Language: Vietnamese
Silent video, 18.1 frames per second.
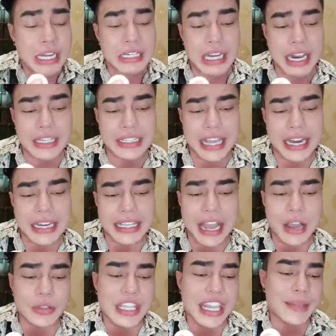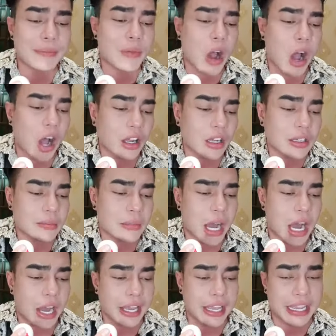trên cành cao chim hót
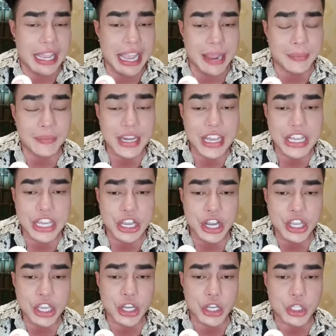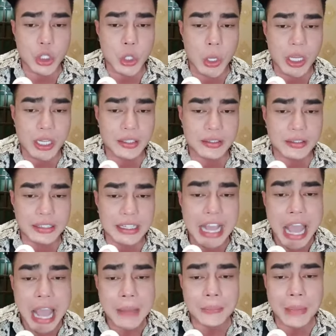mời em đi giữa vườn xuân
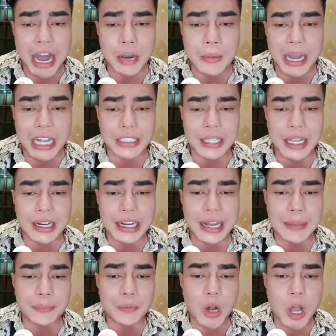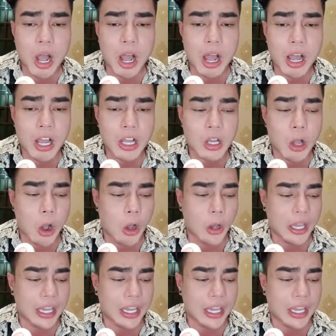bao bàn thân lấp lo gọi